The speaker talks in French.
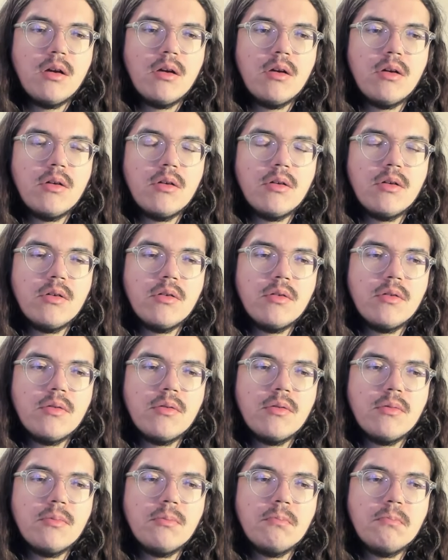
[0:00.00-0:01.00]

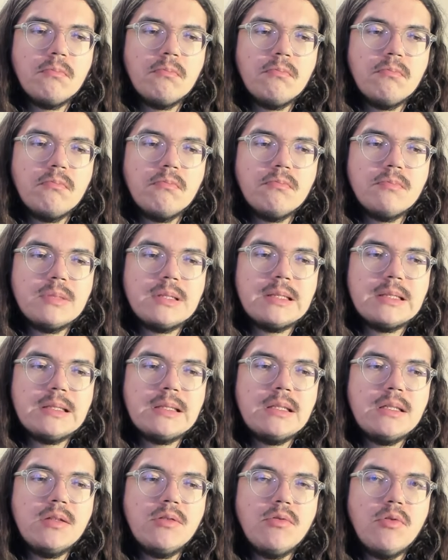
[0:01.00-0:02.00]
euh,
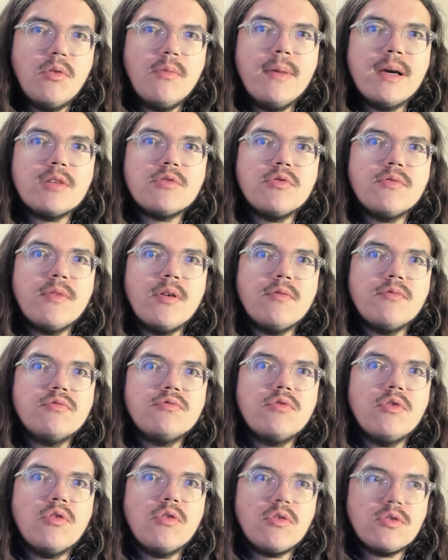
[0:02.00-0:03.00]
si le mec devant
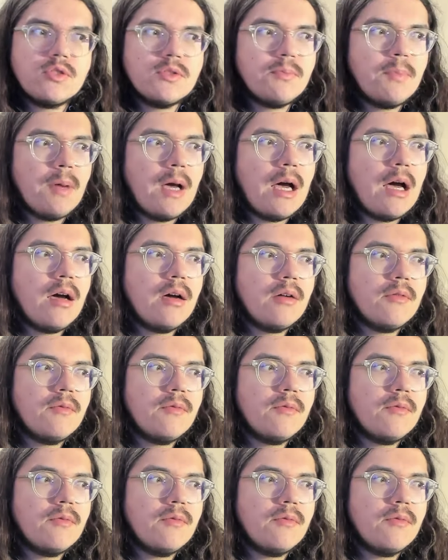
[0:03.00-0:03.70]
vous ne lance pas,